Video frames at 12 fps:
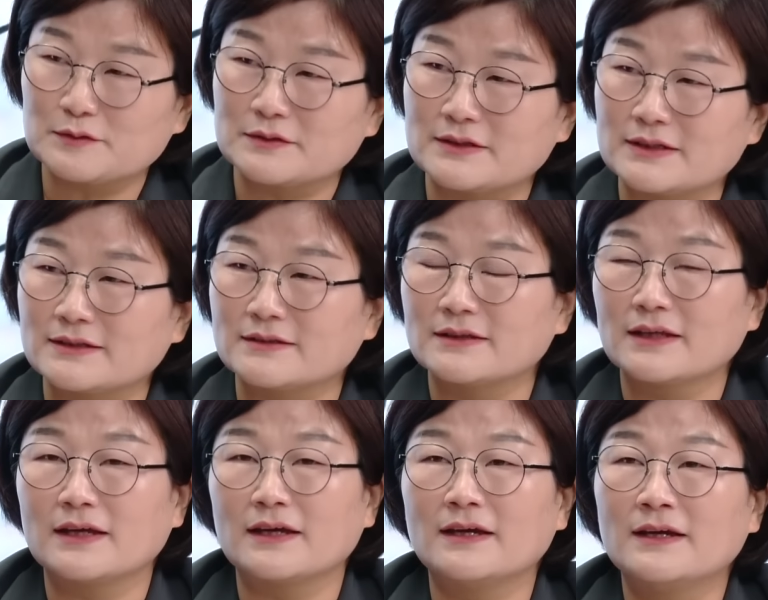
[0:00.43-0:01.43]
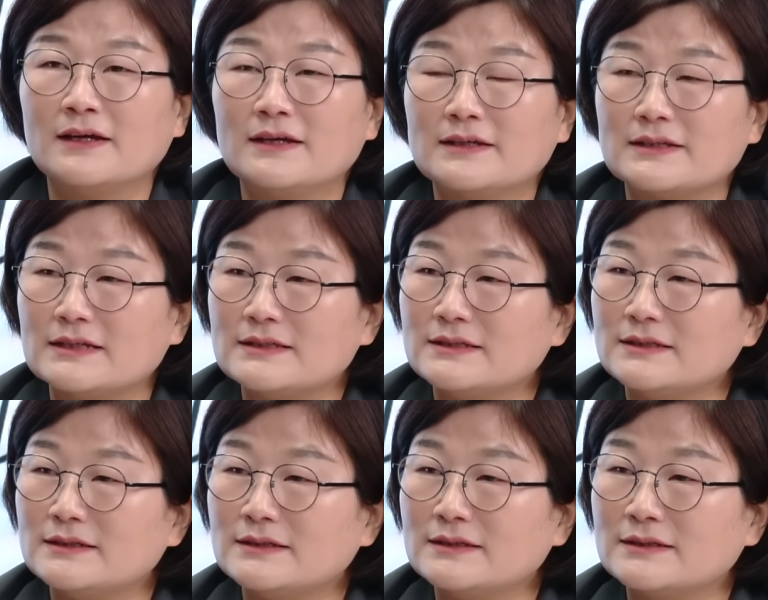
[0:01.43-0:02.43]
들리는데 음.
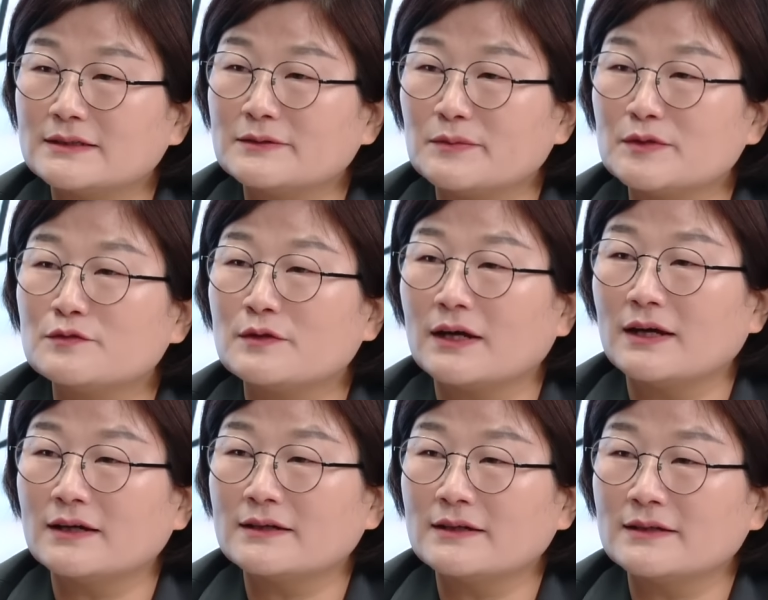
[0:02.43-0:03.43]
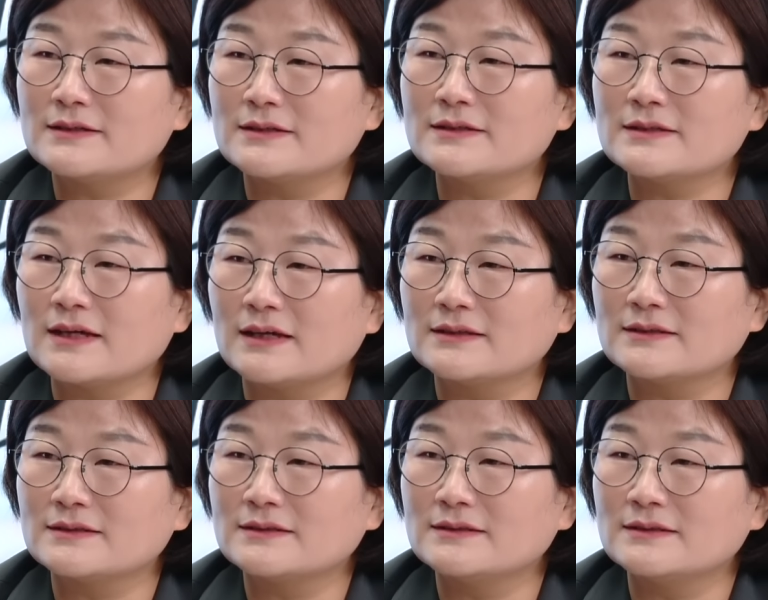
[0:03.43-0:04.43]
사실 지금 민주당
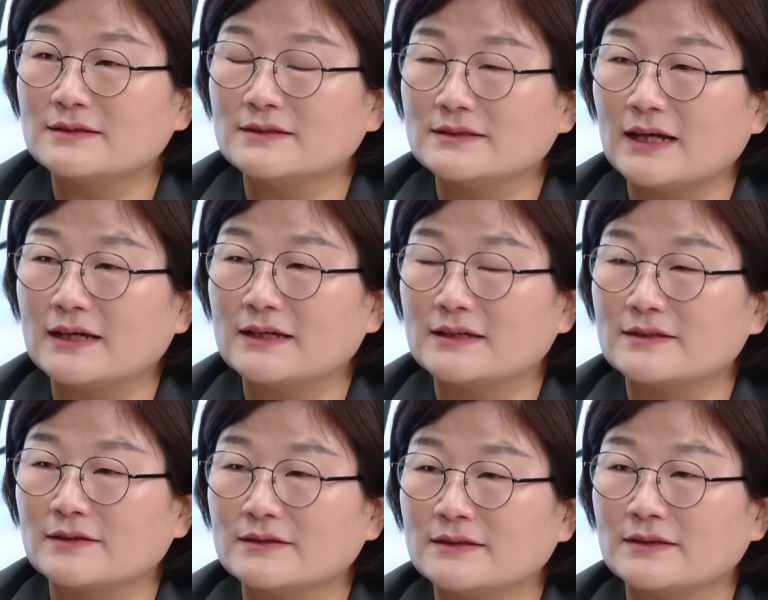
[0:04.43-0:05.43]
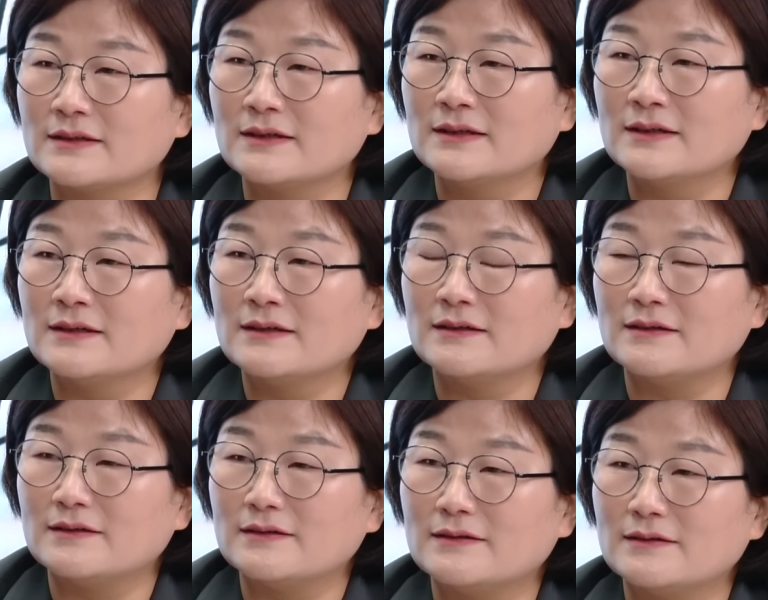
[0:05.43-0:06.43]
지지자들 사이에서는
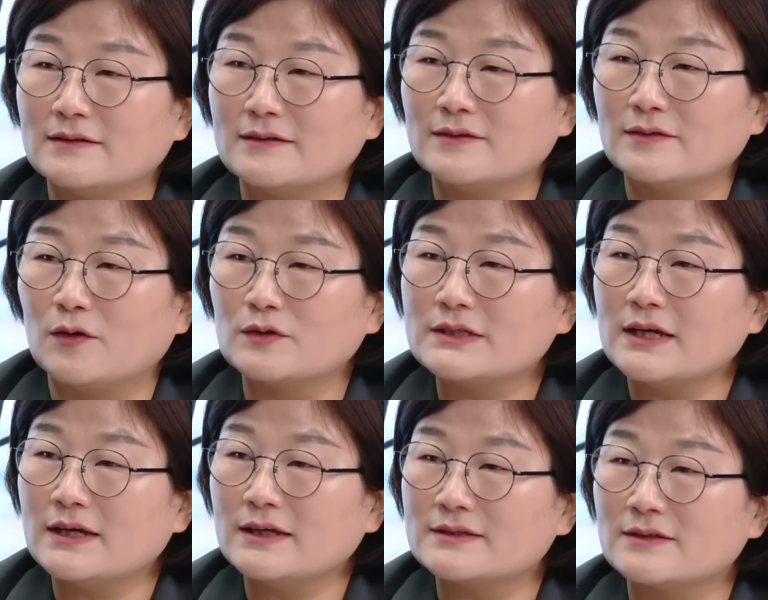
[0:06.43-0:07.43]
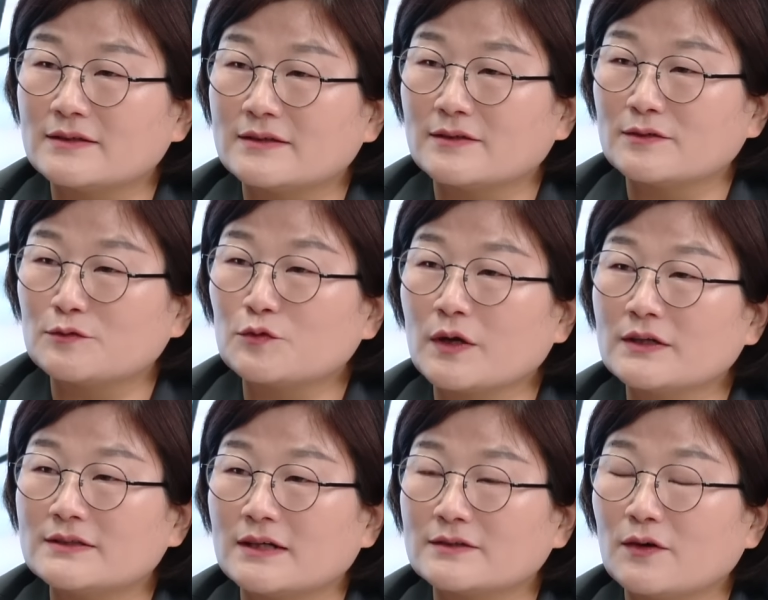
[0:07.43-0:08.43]
어, 어제 있었던
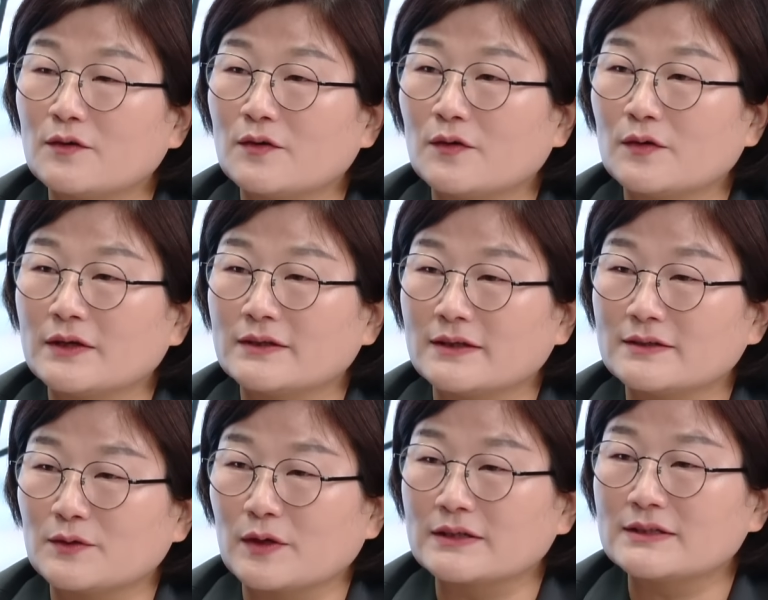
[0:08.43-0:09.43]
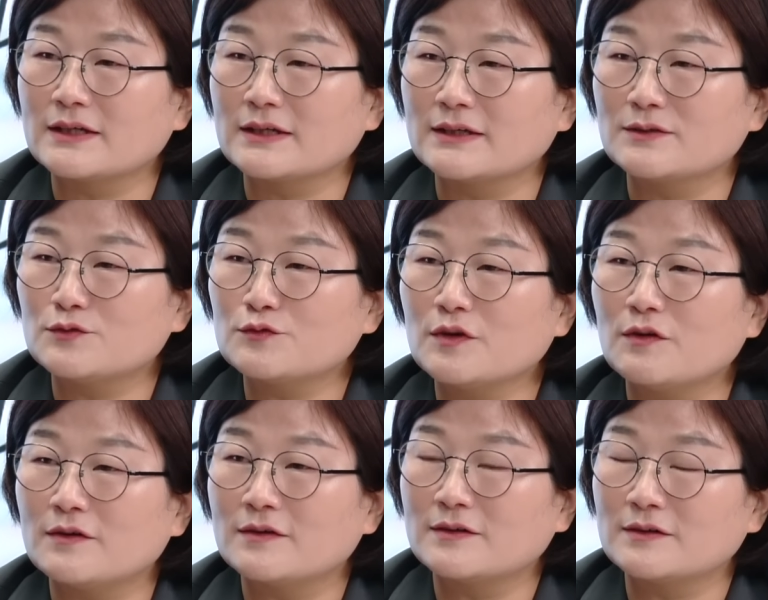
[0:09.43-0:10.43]
국회의장 선거에 대해서 굉장히
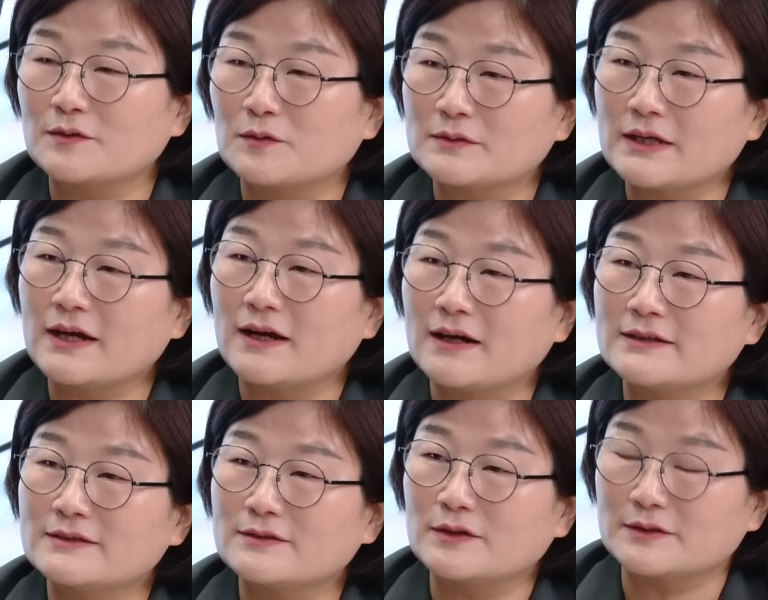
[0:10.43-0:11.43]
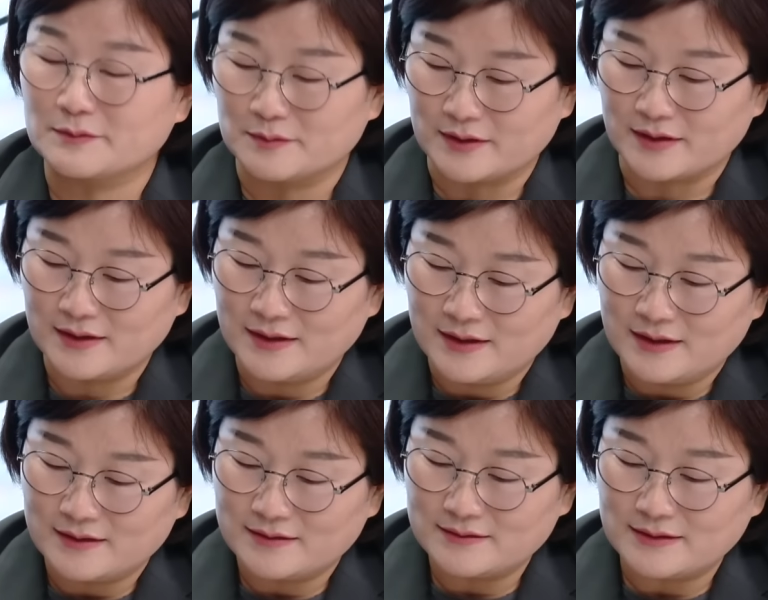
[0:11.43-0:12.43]
충격으로 생각을 하시는 것 같습니다.
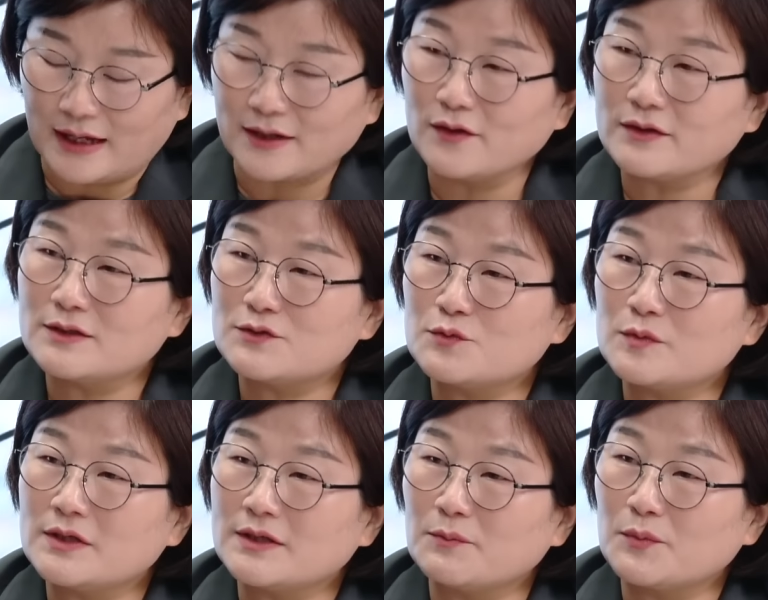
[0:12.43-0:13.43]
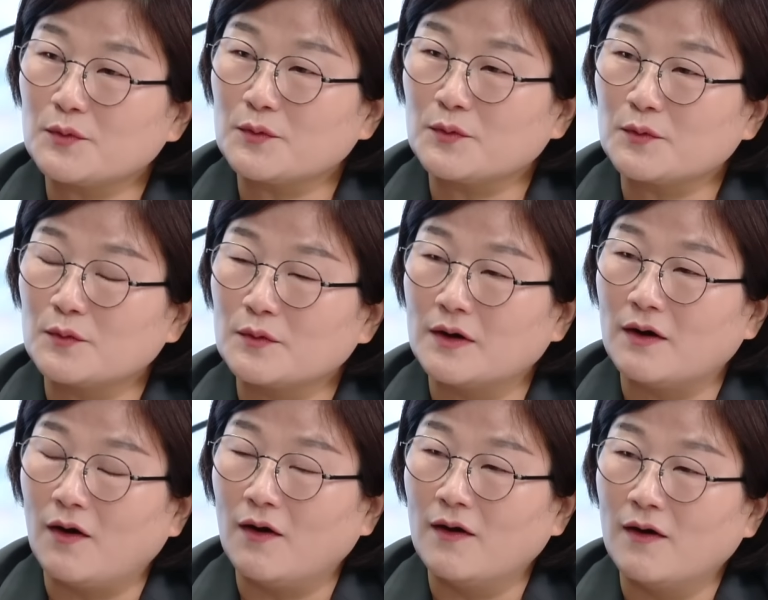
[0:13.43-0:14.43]
음. 그 당연히 추미애 대표
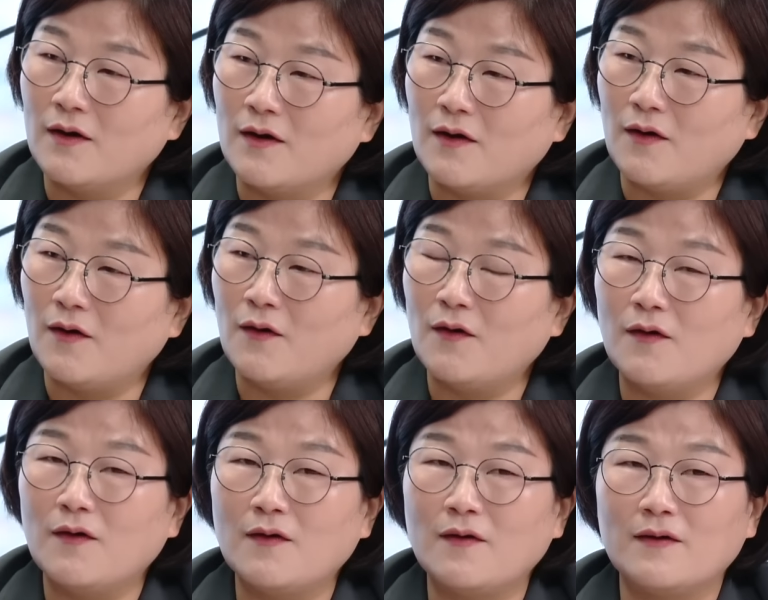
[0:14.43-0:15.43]
어,